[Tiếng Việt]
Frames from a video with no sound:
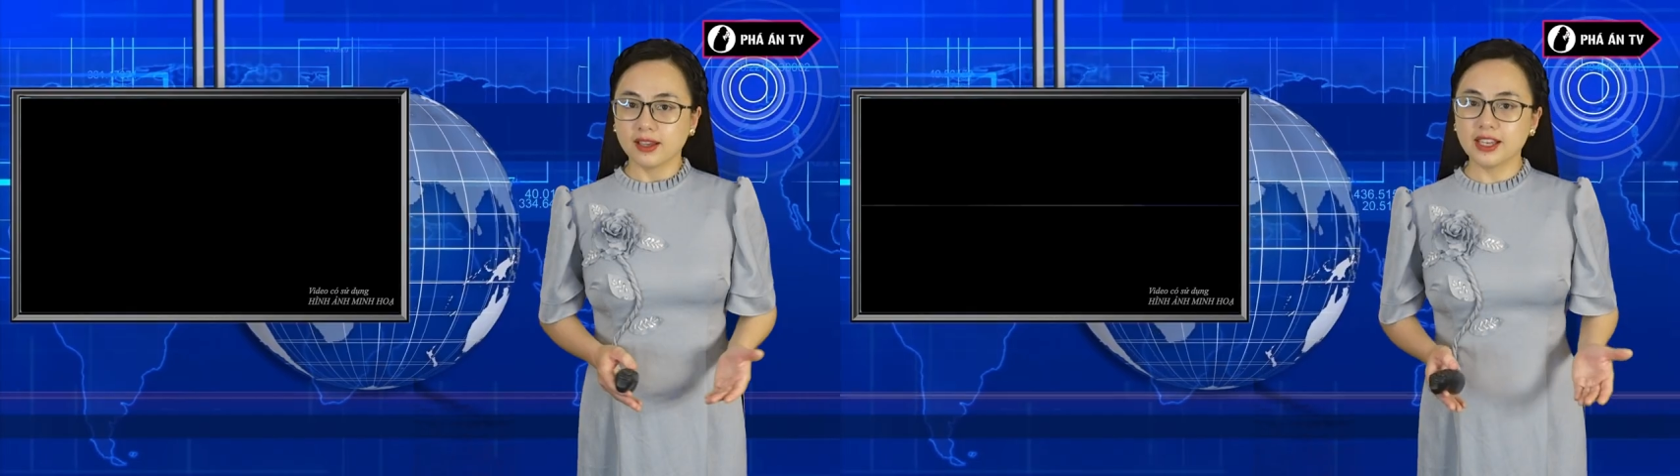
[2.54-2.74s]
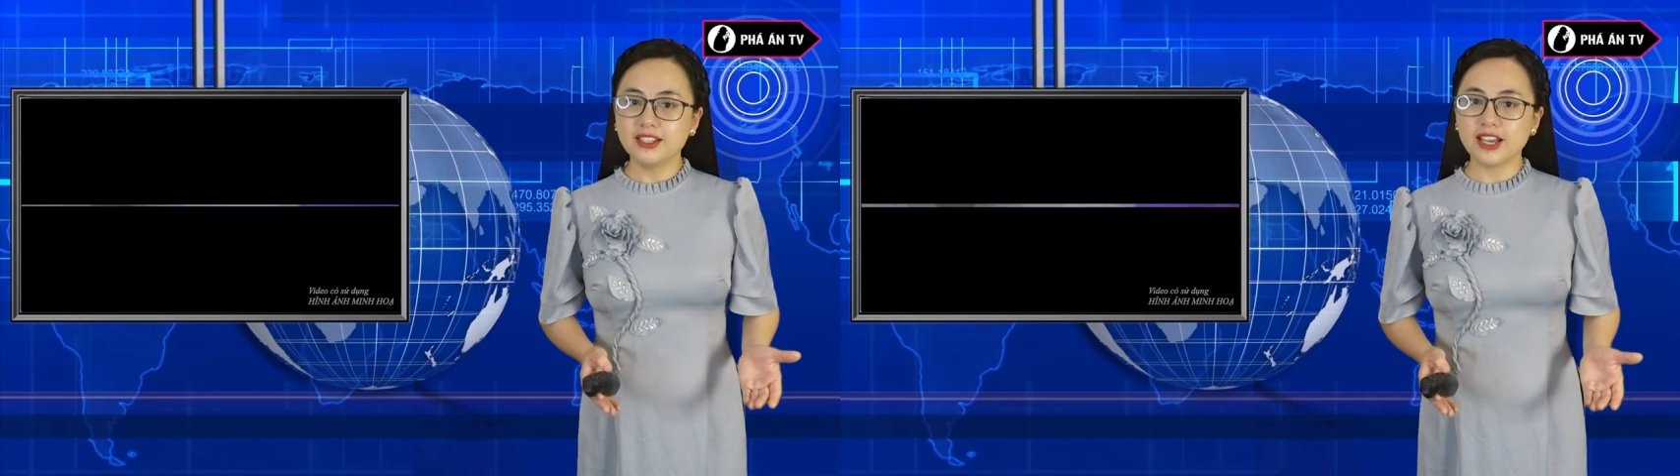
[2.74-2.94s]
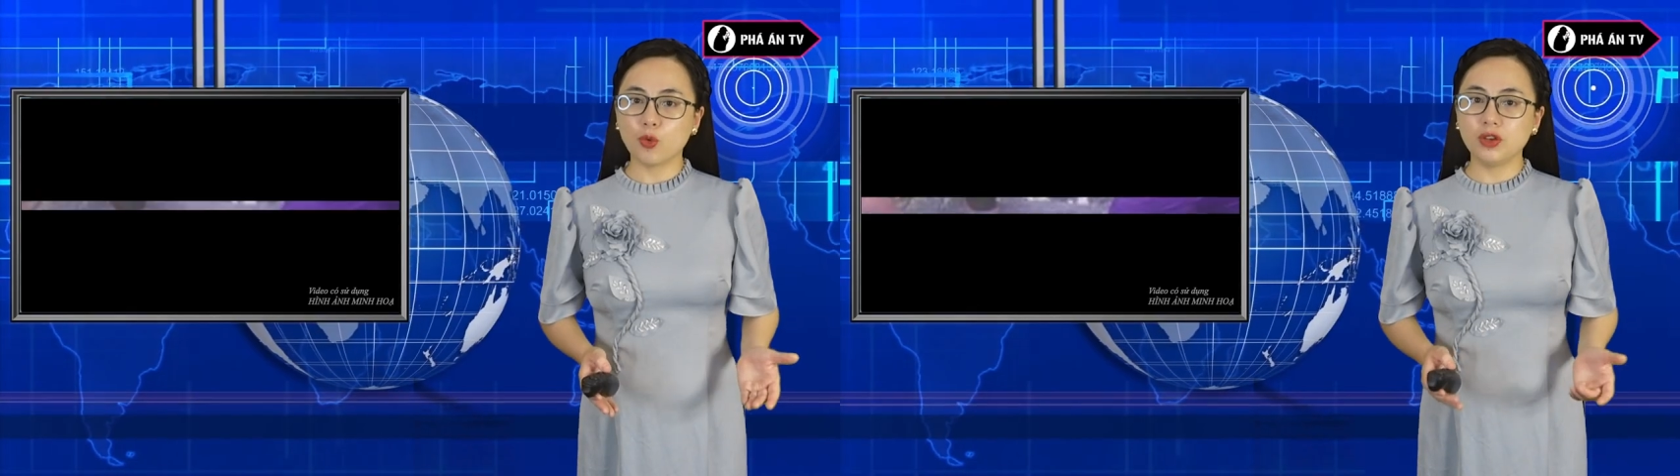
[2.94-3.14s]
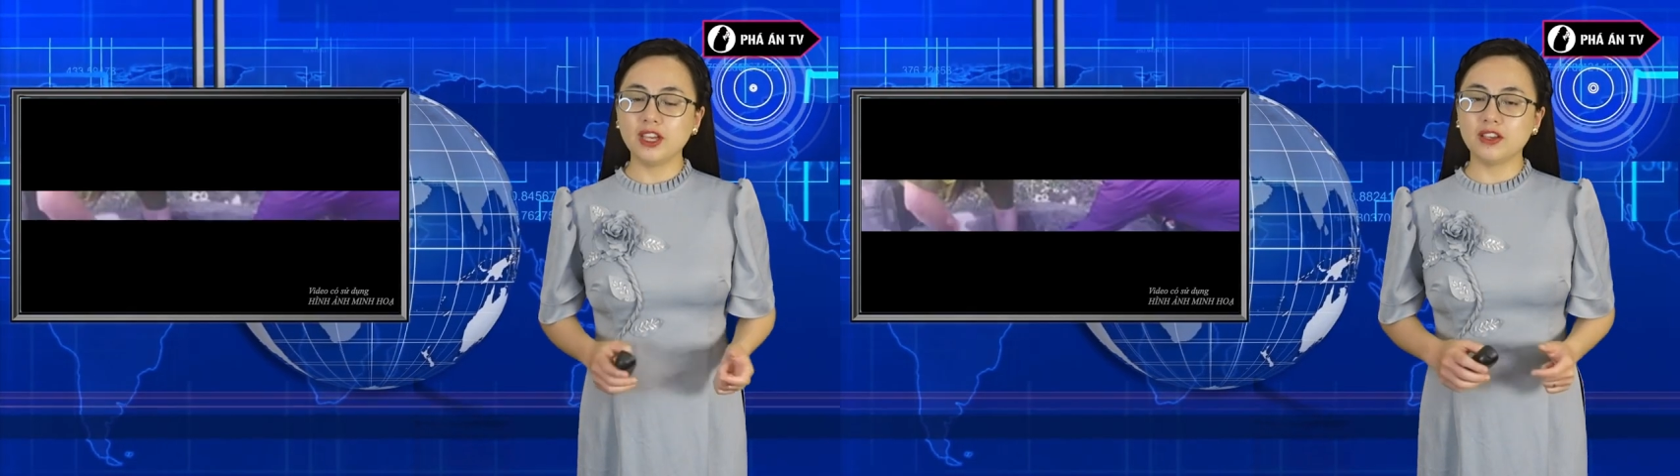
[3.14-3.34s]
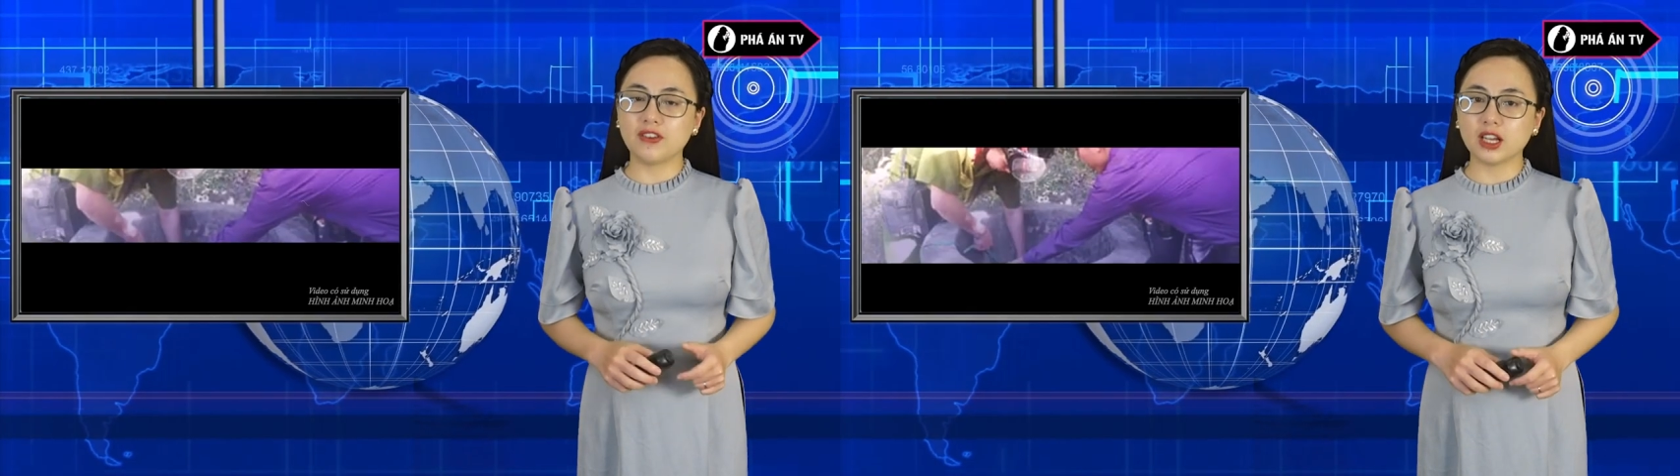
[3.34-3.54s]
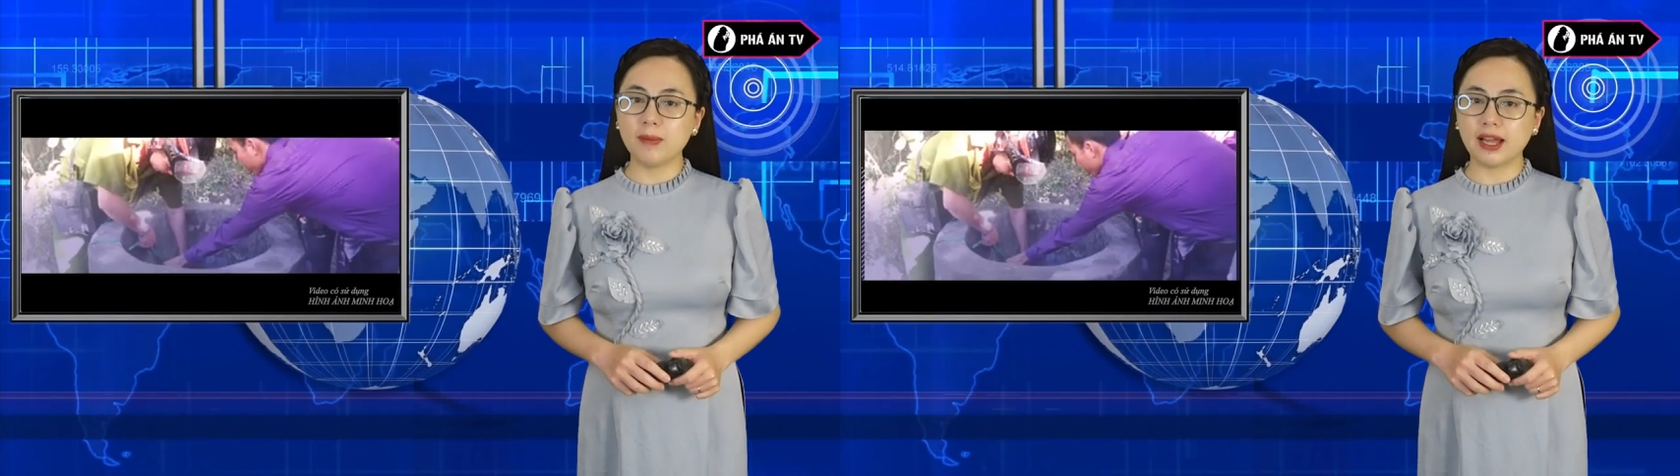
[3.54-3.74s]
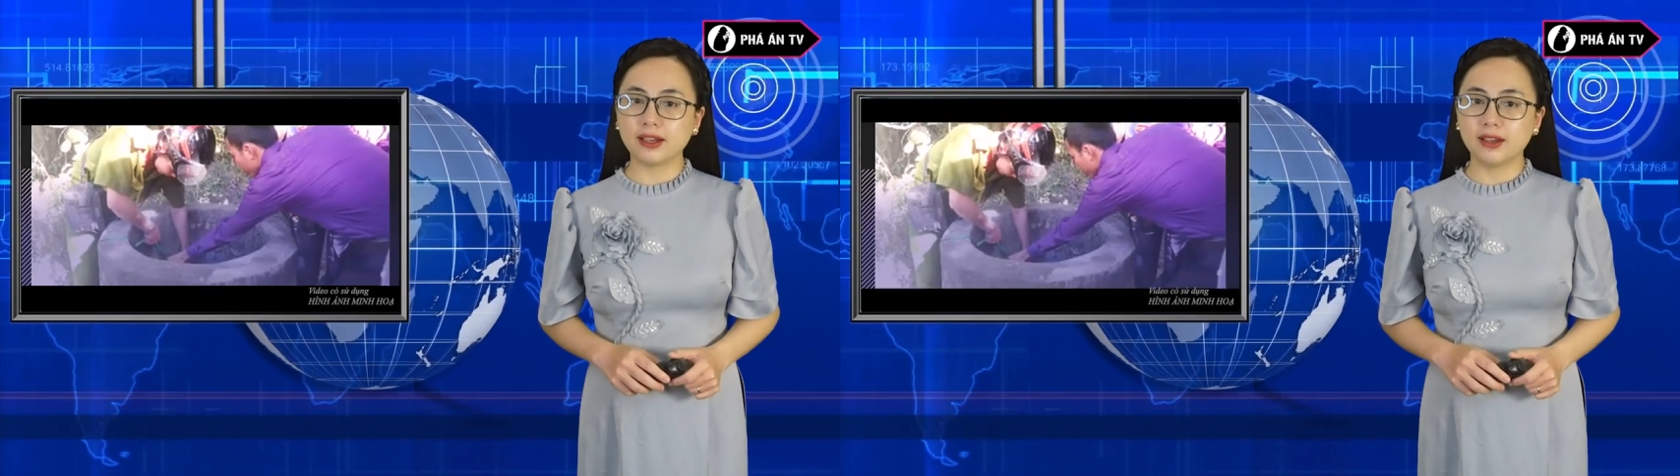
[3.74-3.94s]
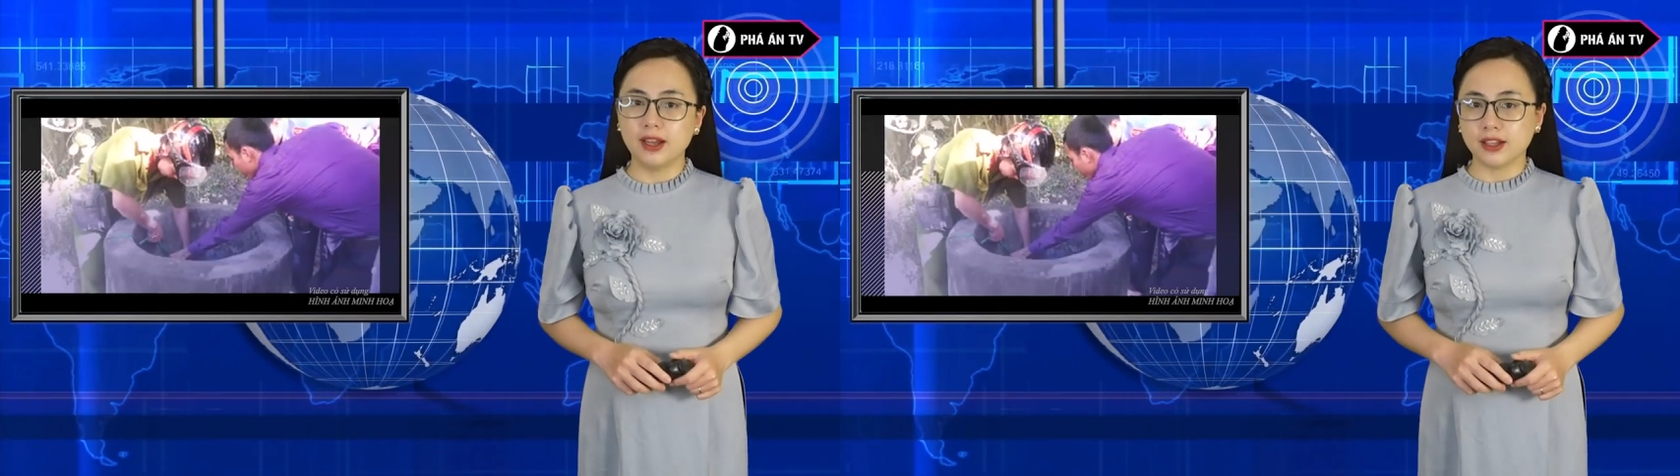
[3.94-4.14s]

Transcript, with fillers: Kính chào quý vị và các bạn.